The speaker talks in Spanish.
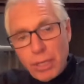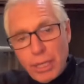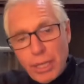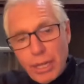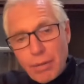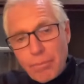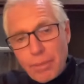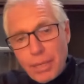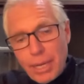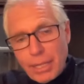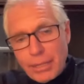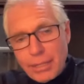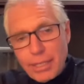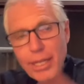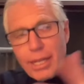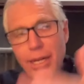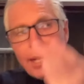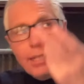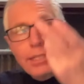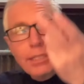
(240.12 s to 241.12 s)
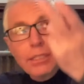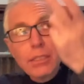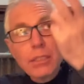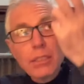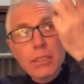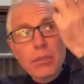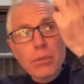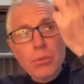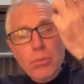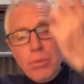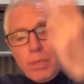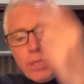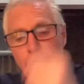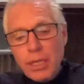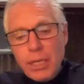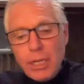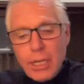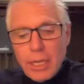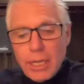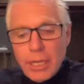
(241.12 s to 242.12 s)
no quedarme en la tierra,
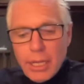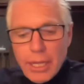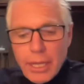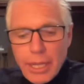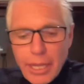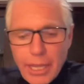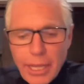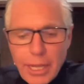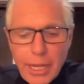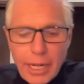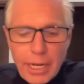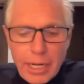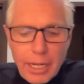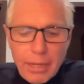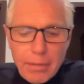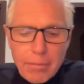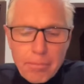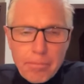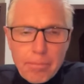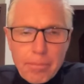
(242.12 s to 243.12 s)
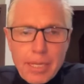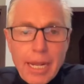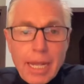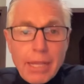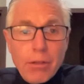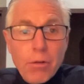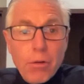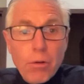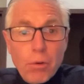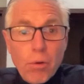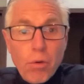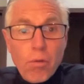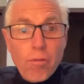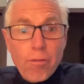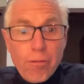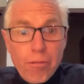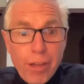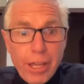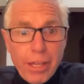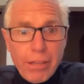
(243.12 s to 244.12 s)
subir eh, mirando
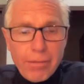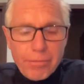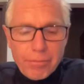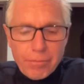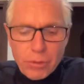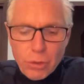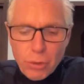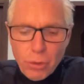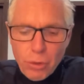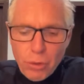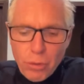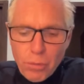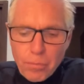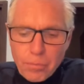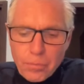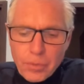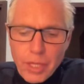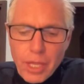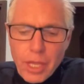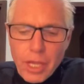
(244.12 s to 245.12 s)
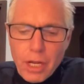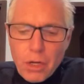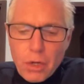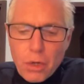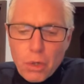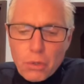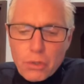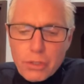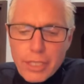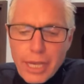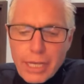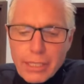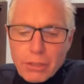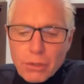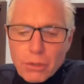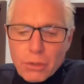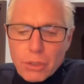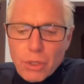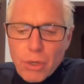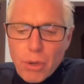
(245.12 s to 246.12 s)
con fe todo. Los
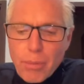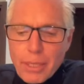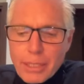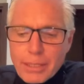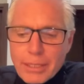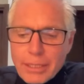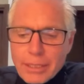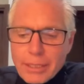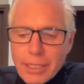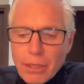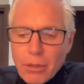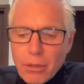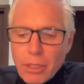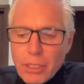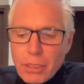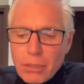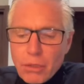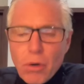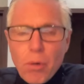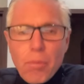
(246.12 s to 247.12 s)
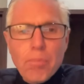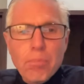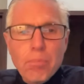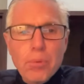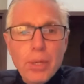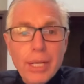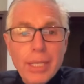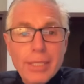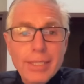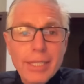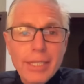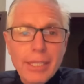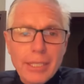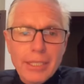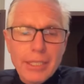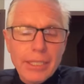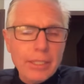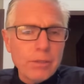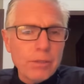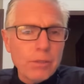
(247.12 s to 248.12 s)
actos y obras exteriores con pureza
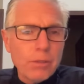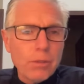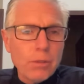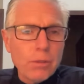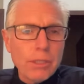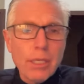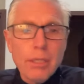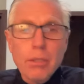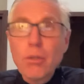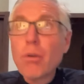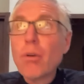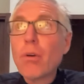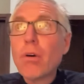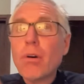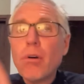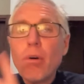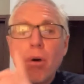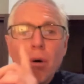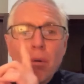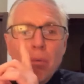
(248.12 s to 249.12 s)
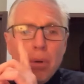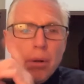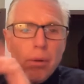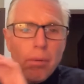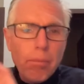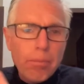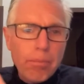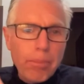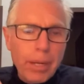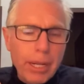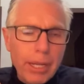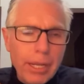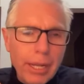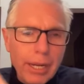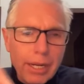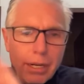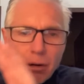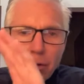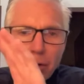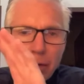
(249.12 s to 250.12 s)
de intención. O sea, yo obro para
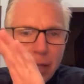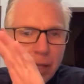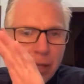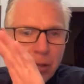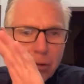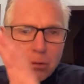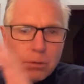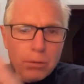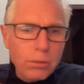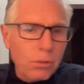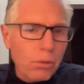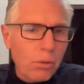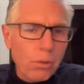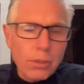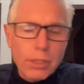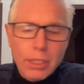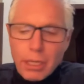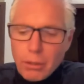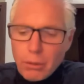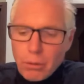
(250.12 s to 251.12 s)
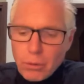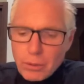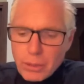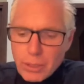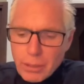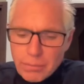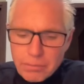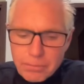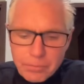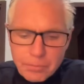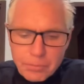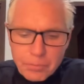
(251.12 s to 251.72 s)
dar gloria a Dios, no otra cosa.